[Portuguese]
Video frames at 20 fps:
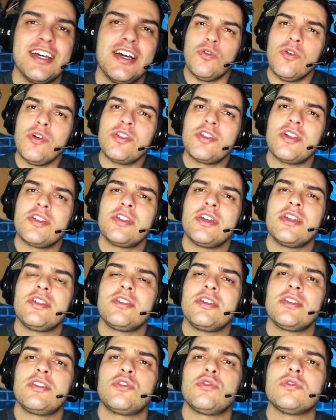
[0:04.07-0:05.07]
Hoje a
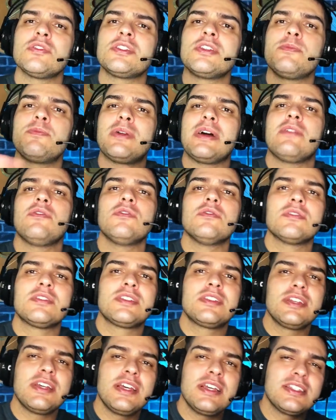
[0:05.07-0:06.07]
gente trouxe para
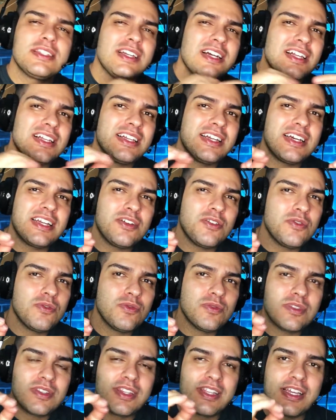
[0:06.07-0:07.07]
vocês, galera,
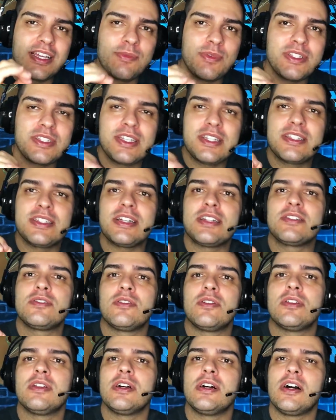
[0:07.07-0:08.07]
um tema
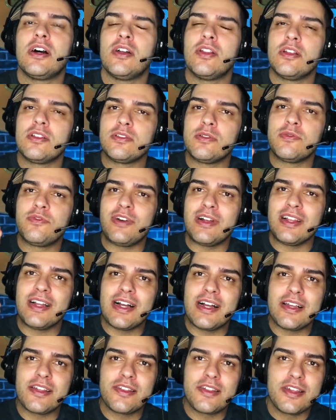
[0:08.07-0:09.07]
sensacional. Nós vamos
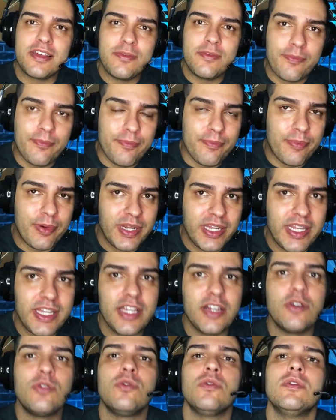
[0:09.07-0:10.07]
falar de
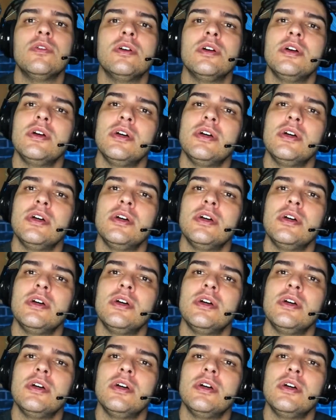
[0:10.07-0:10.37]
emprego.